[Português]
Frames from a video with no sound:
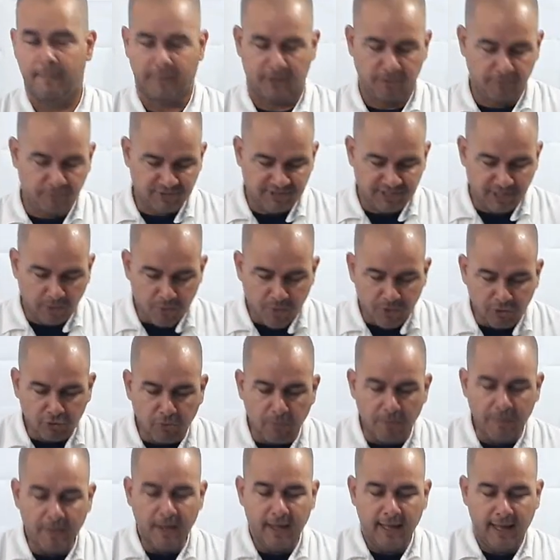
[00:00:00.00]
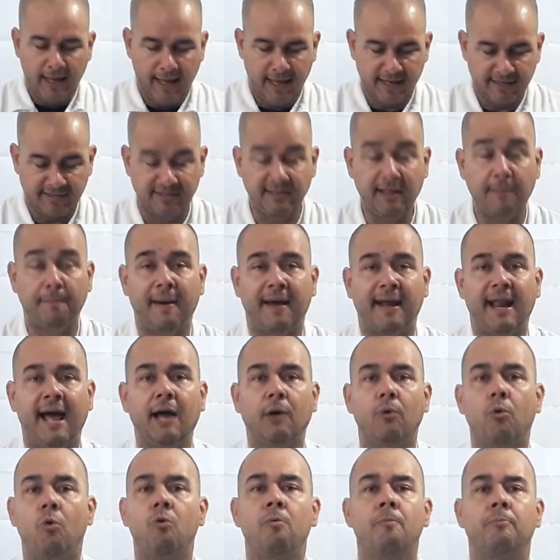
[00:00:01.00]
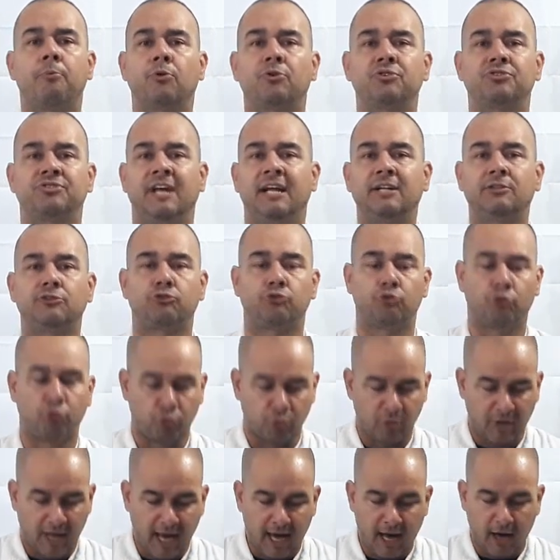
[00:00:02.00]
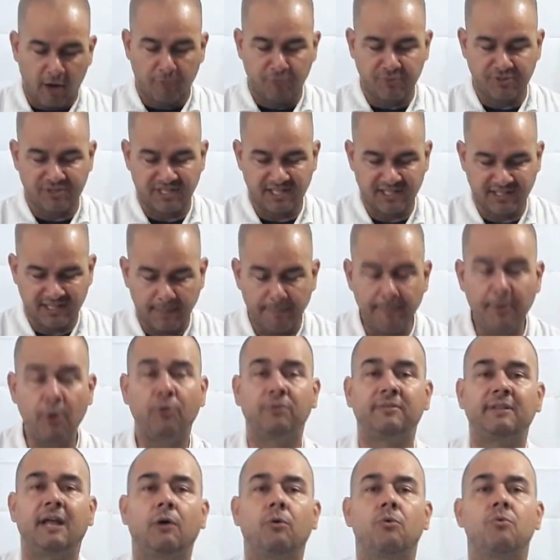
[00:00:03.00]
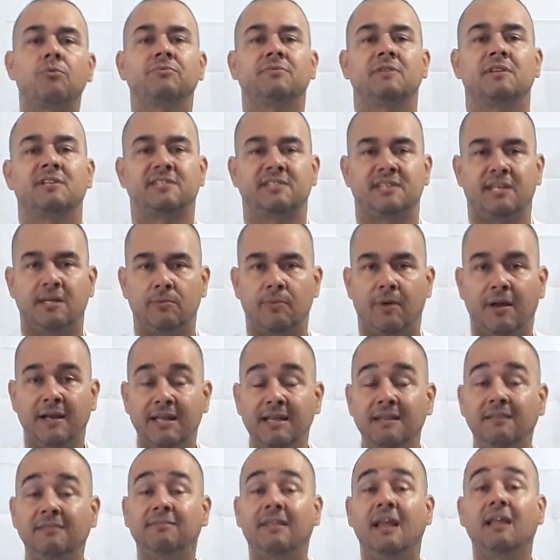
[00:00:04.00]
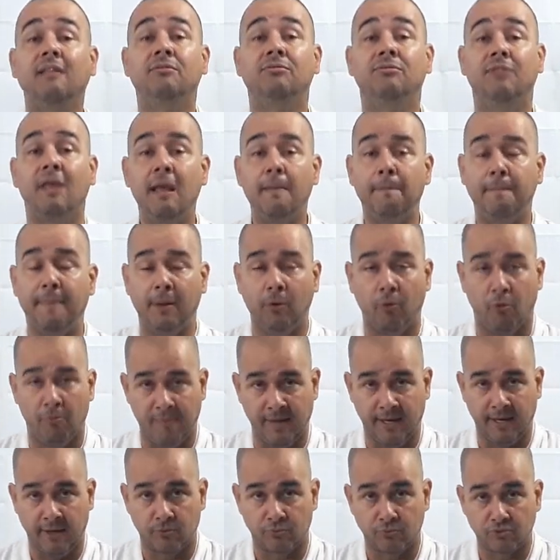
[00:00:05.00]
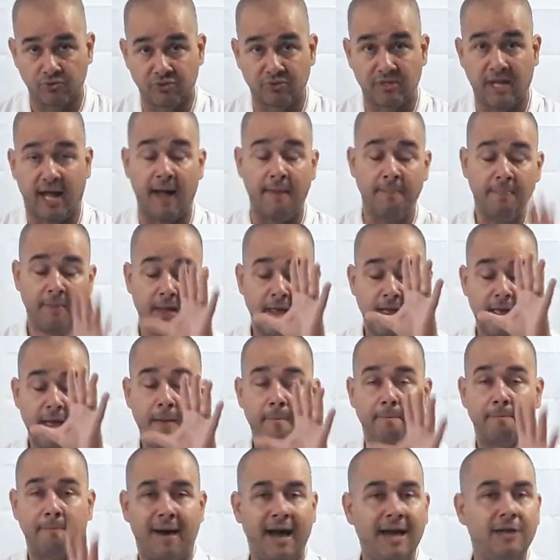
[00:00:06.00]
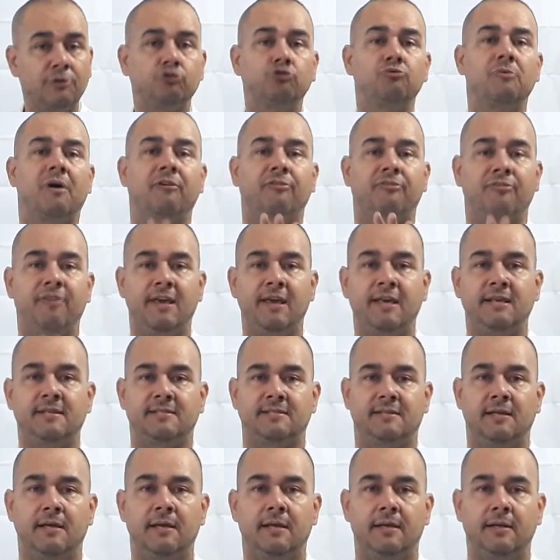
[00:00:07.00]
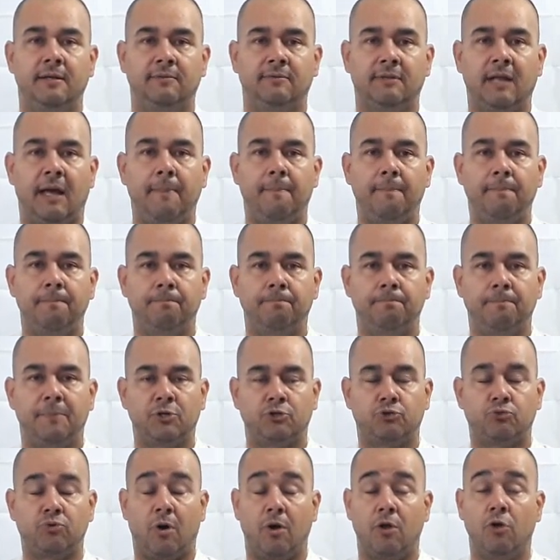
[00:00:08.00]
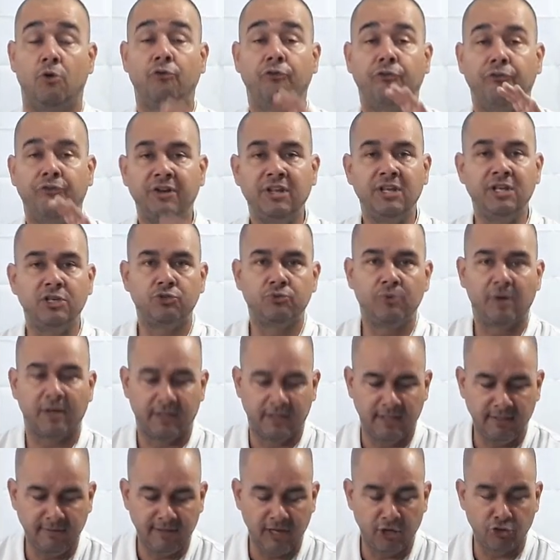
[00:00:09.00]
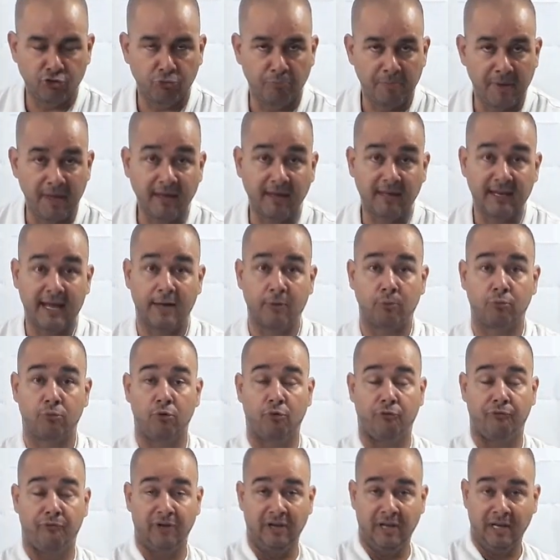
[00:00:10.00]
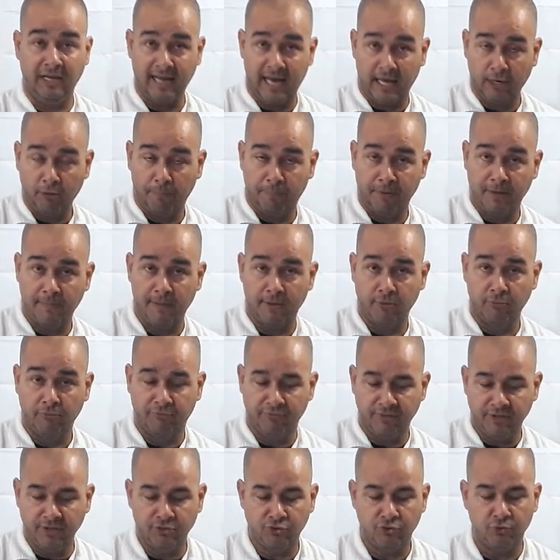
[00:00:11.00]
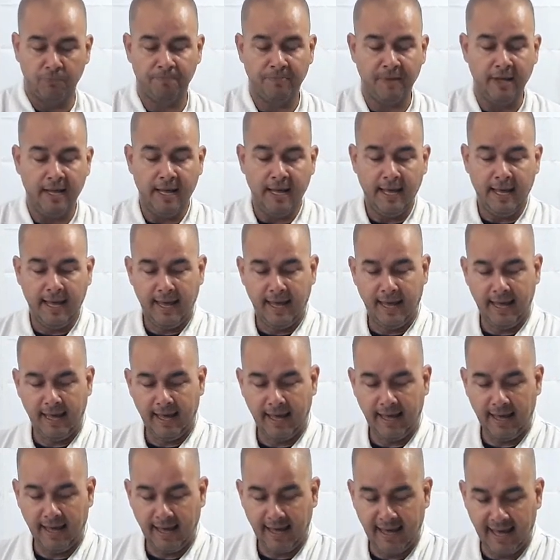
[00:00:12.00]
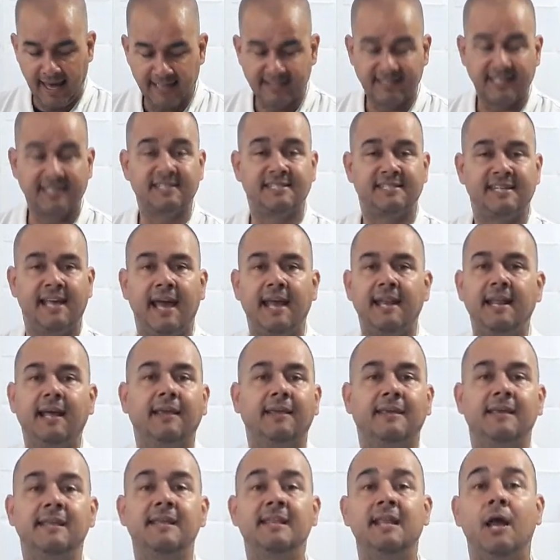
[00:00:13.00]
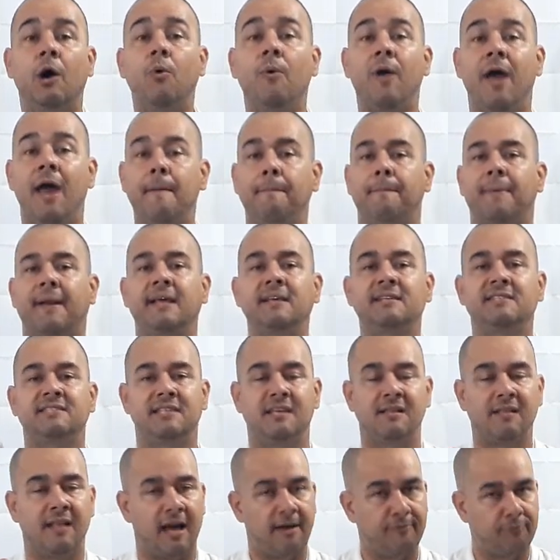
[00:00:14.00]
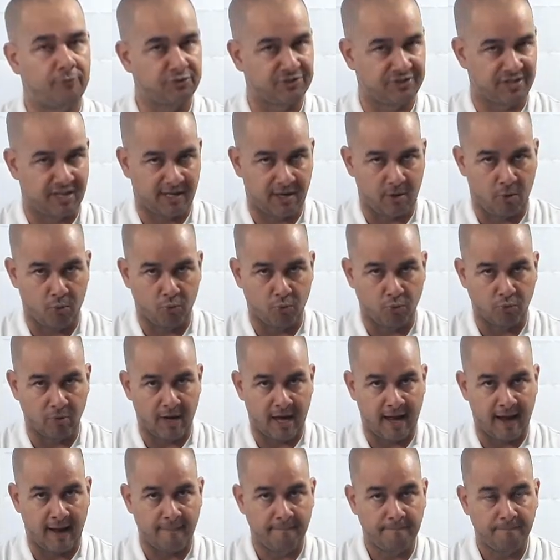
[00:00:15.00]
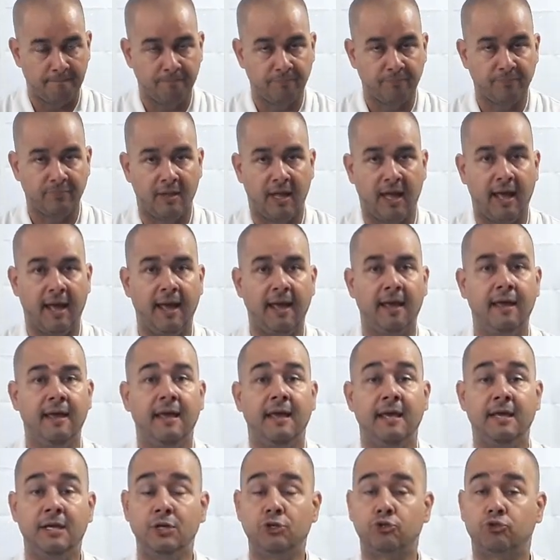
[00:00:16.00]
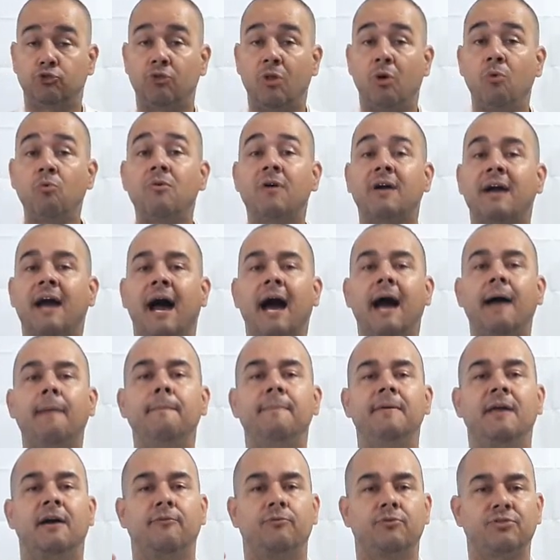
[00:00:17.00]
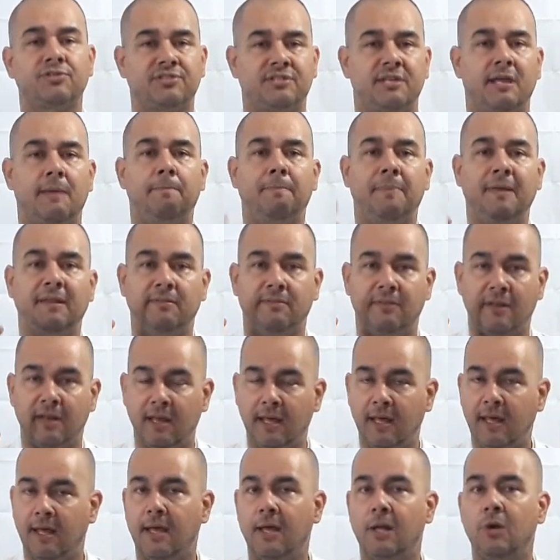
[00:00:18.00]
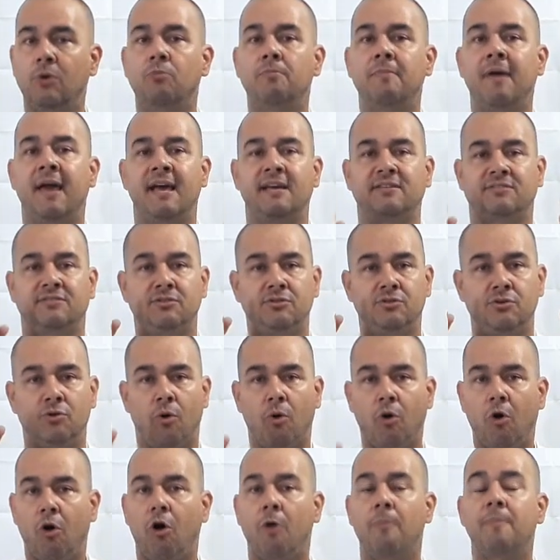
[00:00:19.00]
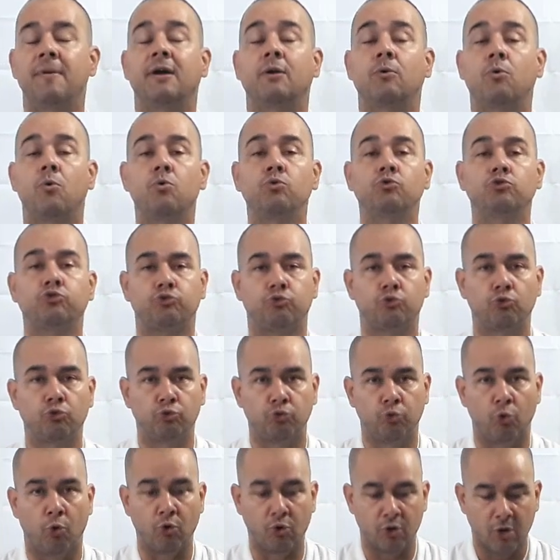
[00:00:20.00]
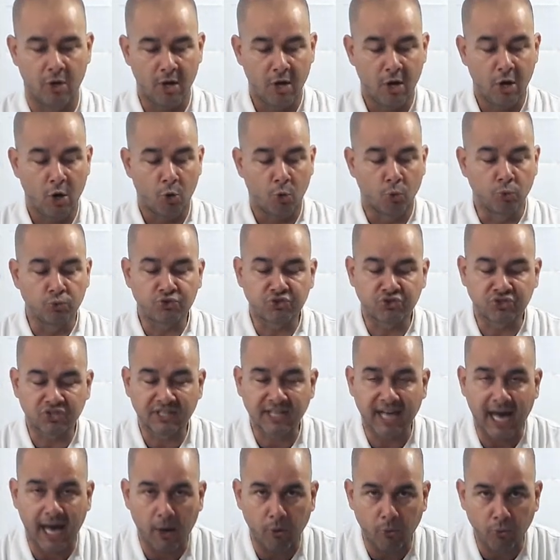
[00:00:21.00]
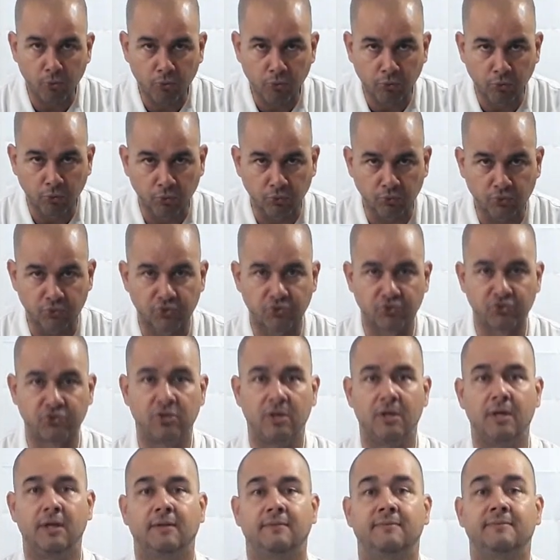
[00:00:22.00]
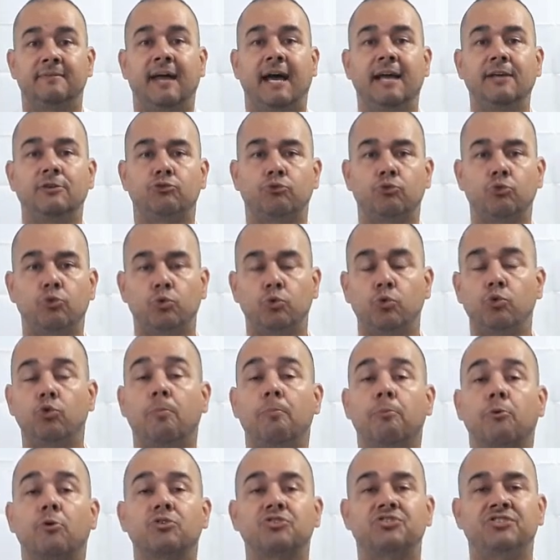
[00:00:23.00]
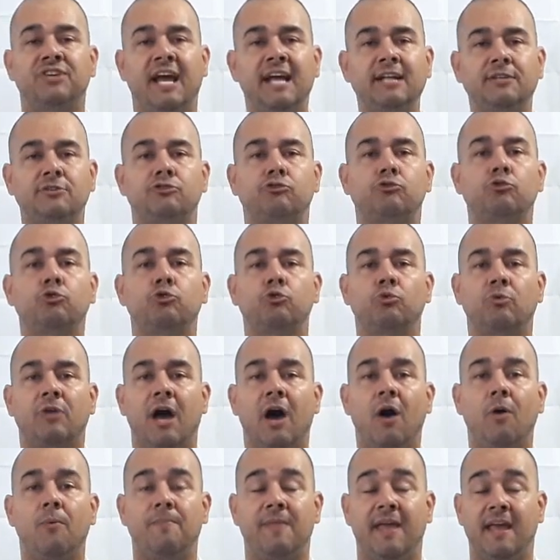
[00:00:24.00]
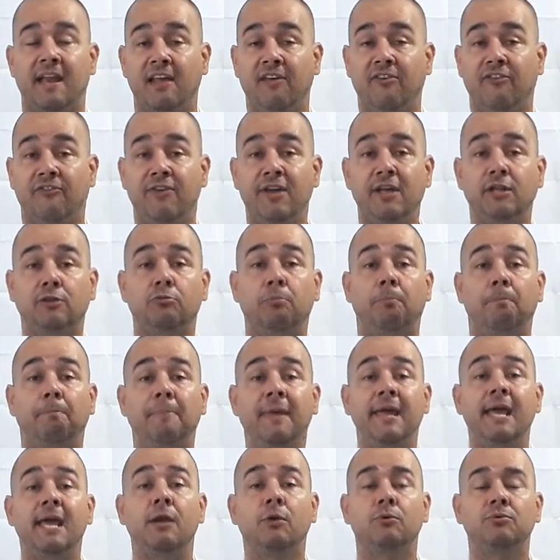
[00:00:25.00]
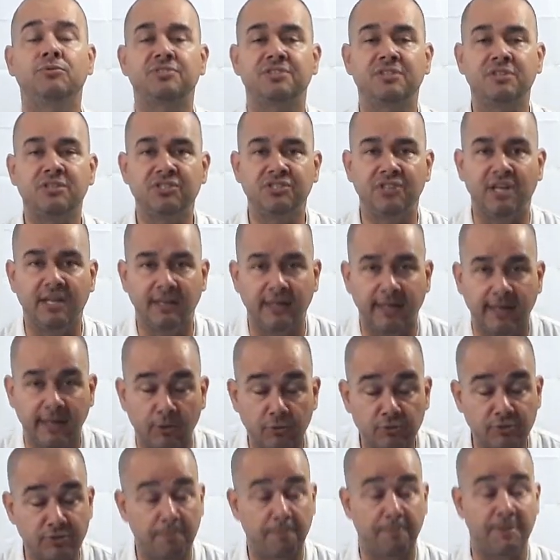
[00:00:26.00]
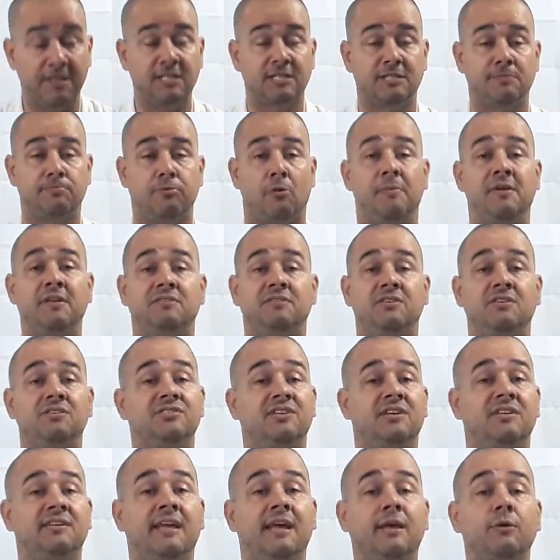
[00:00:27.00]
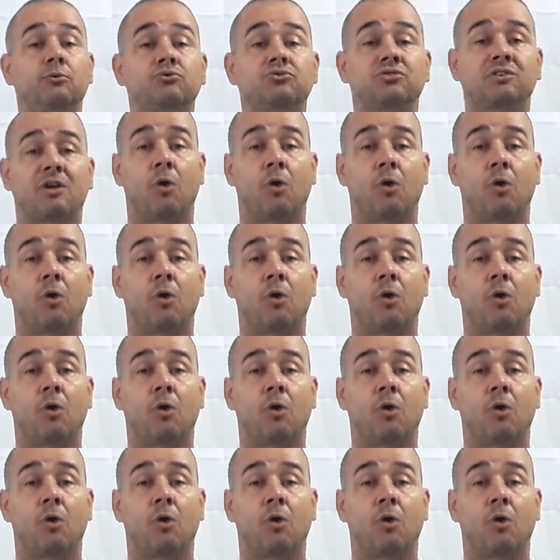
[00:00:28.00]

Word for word: que você quando é, se deparar com um projeto estrutural, você saber o que está acontecendo ali, entender pelo menos, tá? Mais uma vez, tá? Pessoal, eu friso aqui, deixo bem claro o que eu falei lá no primeiro vídeo. É, essa série aqui não é para ensinar você a calcular, né? Isso não cabe a você, pedreiro, mestre de obra, construtor. Os cálculos da estrutura, o projeto estrutural, ele é feito pelos engenheiros e principalmente engenheiros